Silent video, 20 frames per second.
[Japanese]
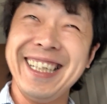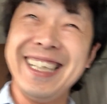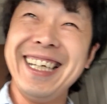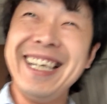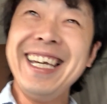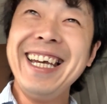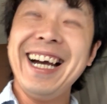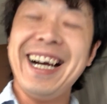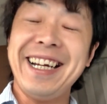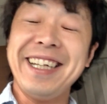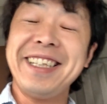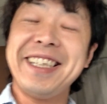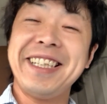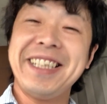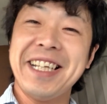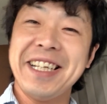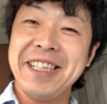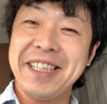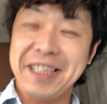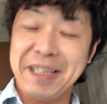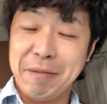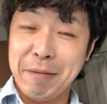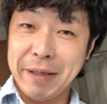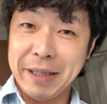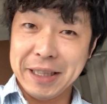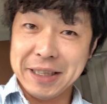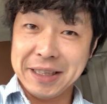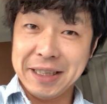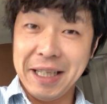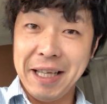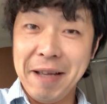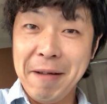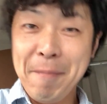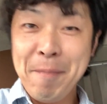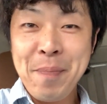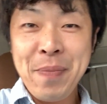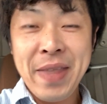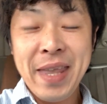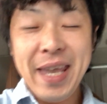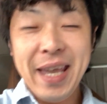ありきたりな名前ですね。
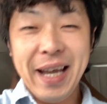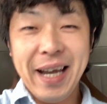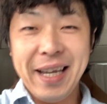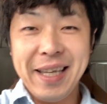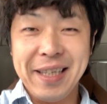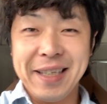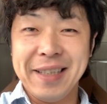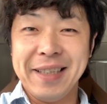はい、